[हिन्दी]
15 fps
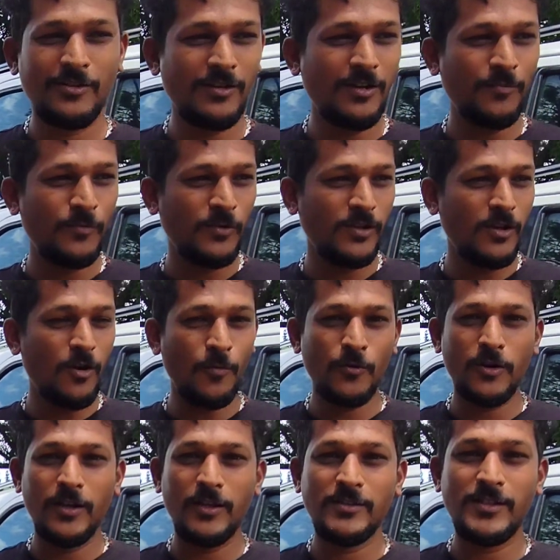जो अपने ये
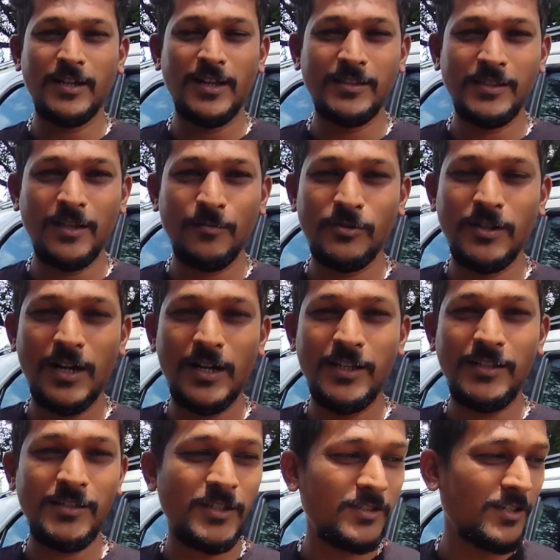ऑपरेटिंग चलाते हैं अपन
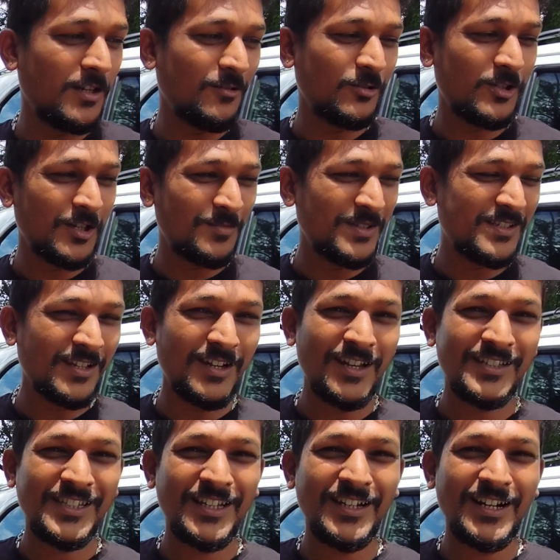गाड़ी कीचड़ विचड़ में
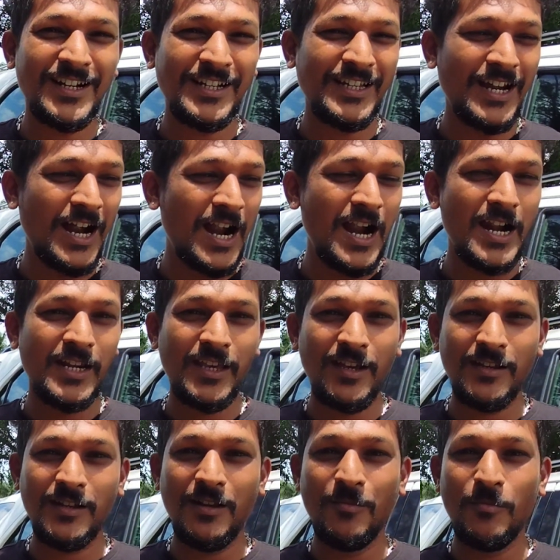चलाते हैं गाड़ी गाड़ी
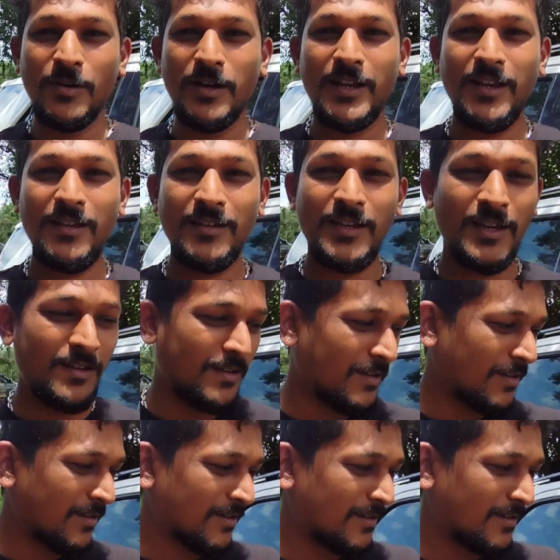एक नंबर है गाड़ी